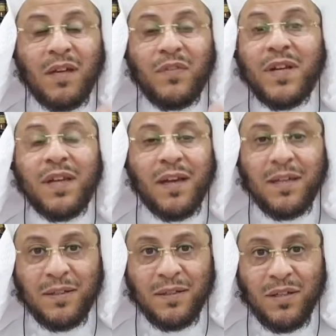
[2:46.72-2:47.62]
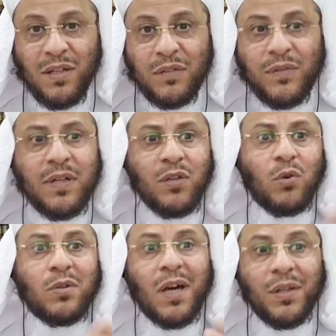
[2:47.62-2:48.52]
الفريقين
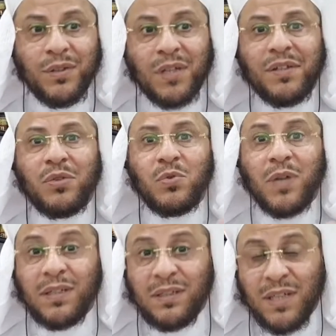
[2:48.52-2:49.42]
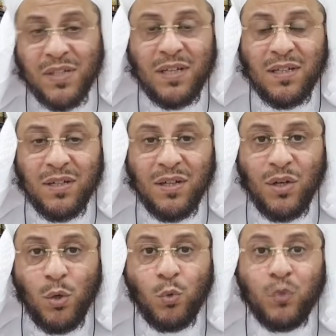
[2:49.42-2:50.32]
فريق قنطه وأيسه
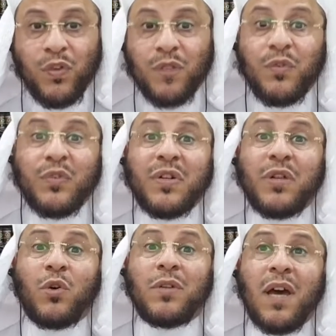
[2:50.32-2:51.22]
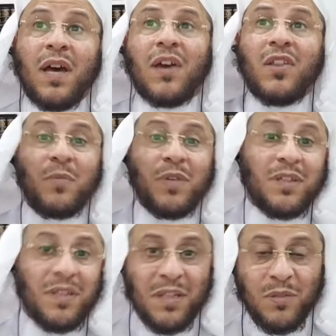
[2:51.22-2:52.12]
وفريق أخذ
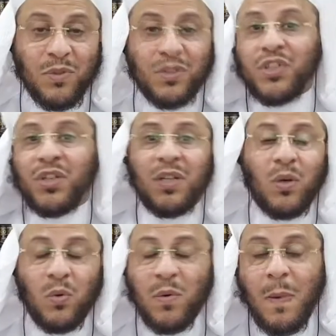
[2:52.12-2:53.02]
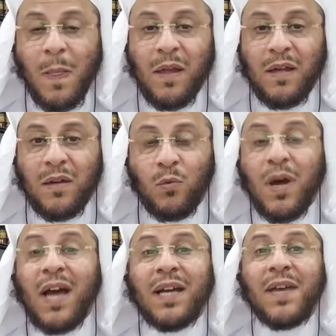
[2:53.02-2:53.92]
بيده وانتشله
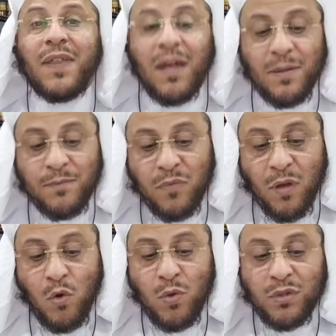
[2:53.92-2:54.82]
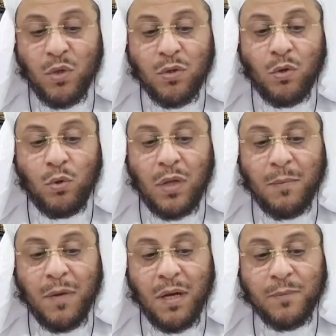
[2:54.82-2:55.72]
وهكذا هو دور
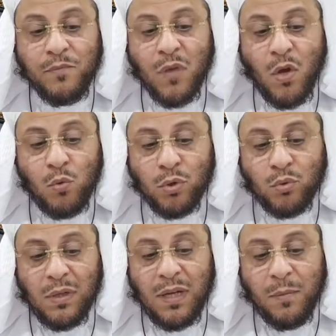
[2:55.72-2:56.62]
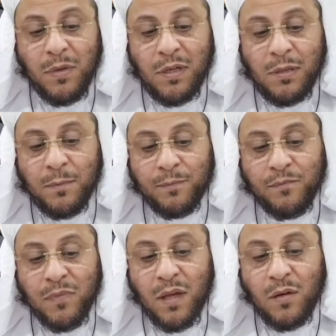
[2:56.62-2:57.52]
العلماء وطلاب العلم
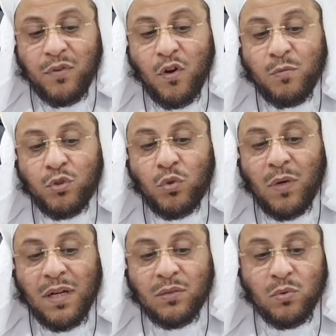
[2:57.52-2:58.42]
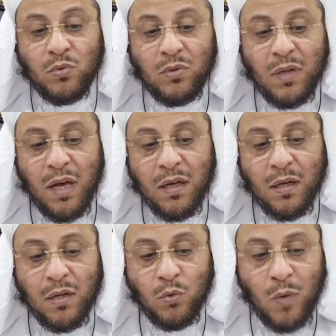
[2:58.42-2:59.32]
فهم الدعاة
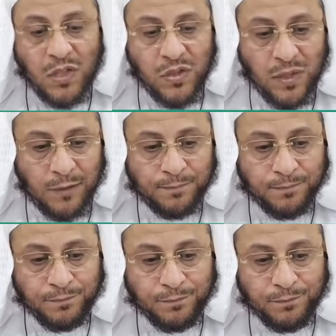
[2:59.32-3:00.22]
حقا وأصلا